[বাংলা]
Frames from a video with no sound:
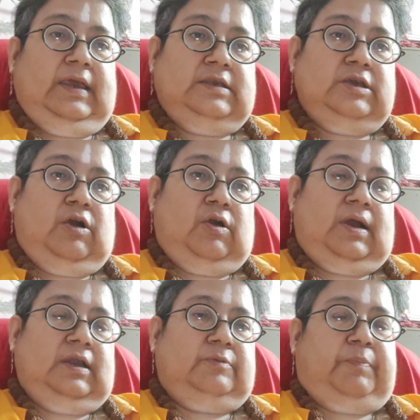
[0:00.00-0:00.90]
এই যে
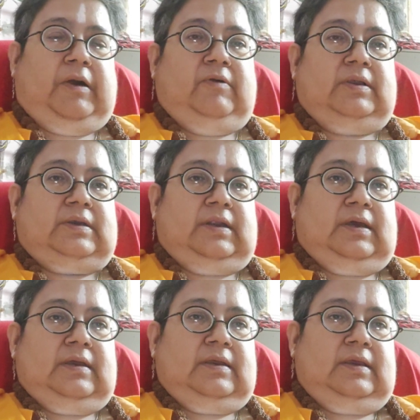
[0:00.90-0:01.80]
অকাল্ট
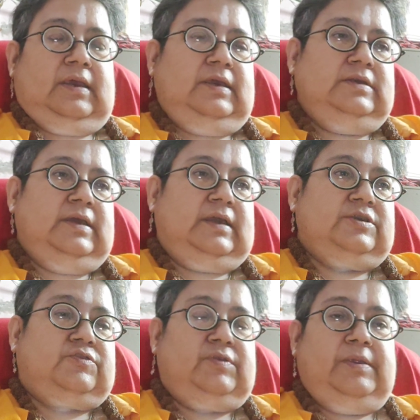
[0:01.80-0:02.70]
পাওয়ারটা এই যে
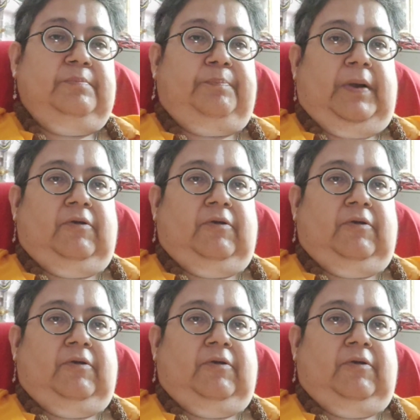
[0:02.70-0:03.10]
এক্সট্রিম